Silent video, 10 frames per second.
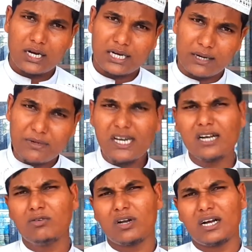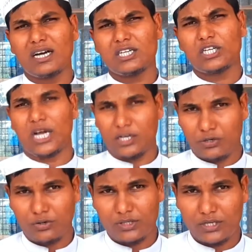কাবিরা গোনাগার
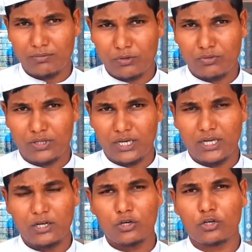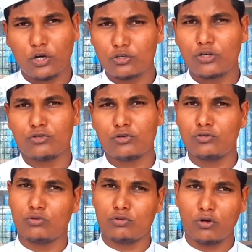শাসকদের বিরুদ্ধে সশস্ত্র
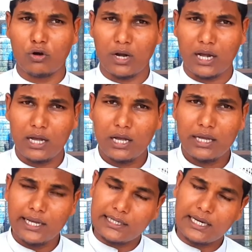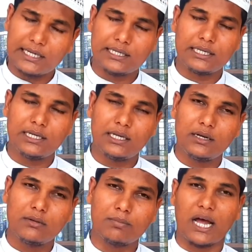যুদ্ধ করা এটা একটি
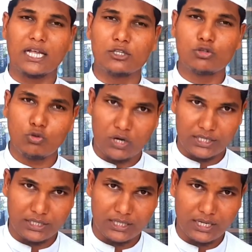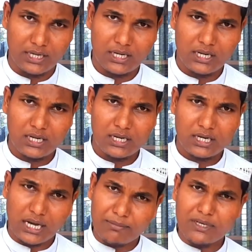ভ্রান্ত আকিদা
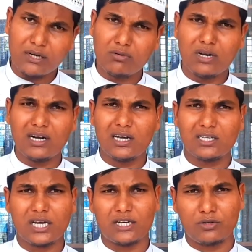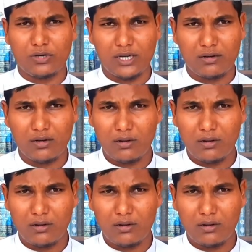কাবিরা গোনাগার শাসকের